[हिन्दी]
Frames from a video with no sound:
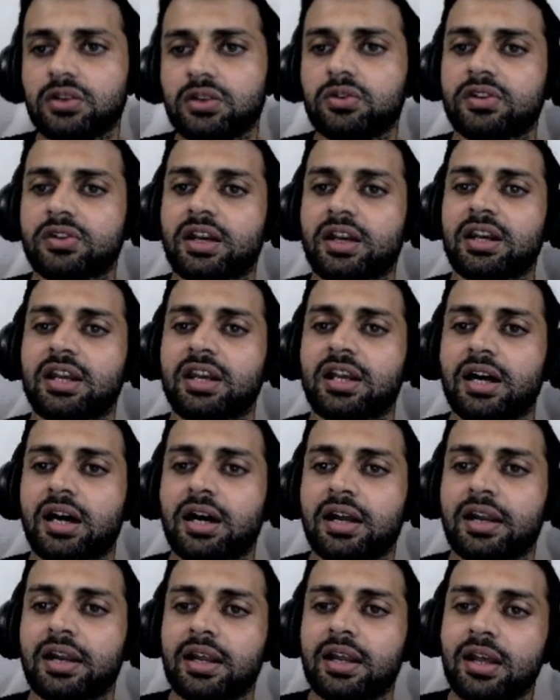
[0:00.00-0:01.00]
हो सके
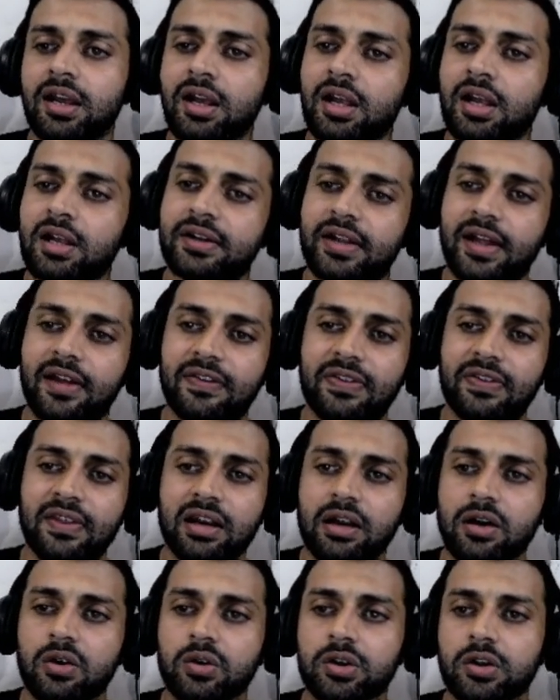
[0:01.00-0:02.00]
निकाल लें कि ऐसा
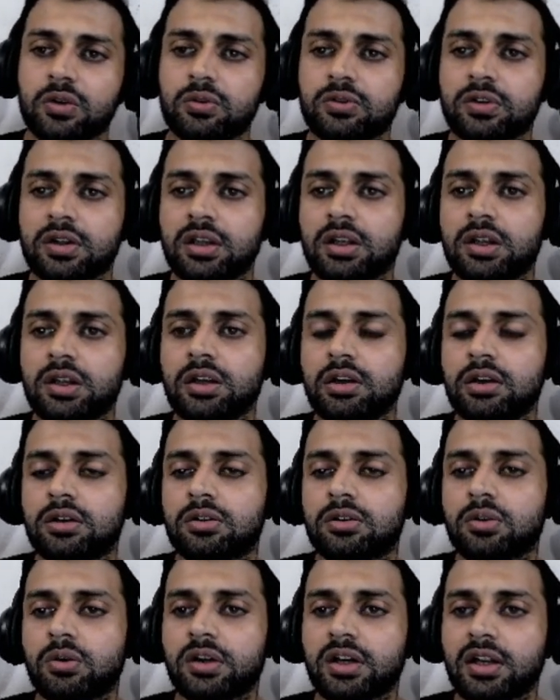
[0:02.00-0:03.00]
ना हो कि उसकी
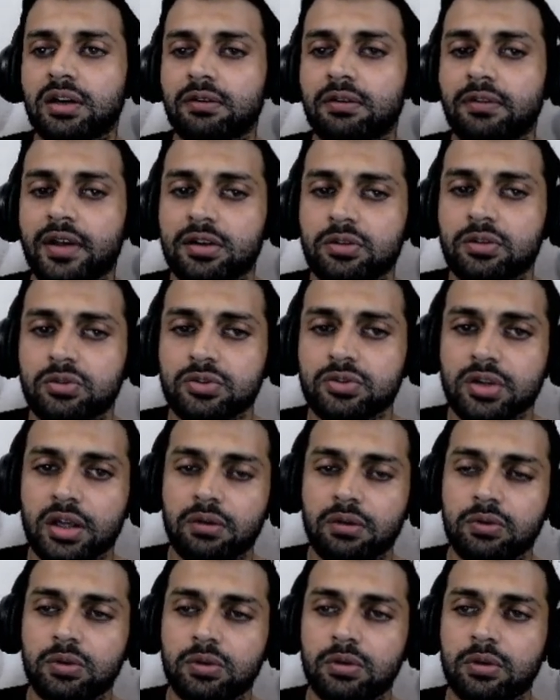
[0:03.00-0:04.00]
टोटल वैल्यू जो है
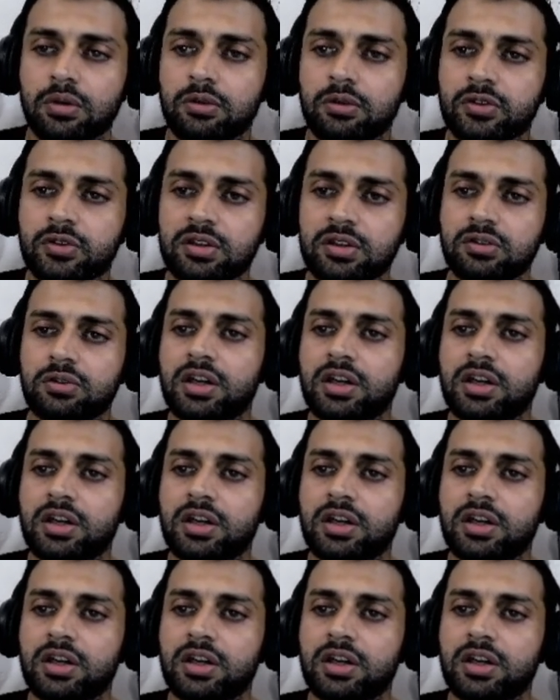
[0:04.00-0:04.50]
वो उसकी जो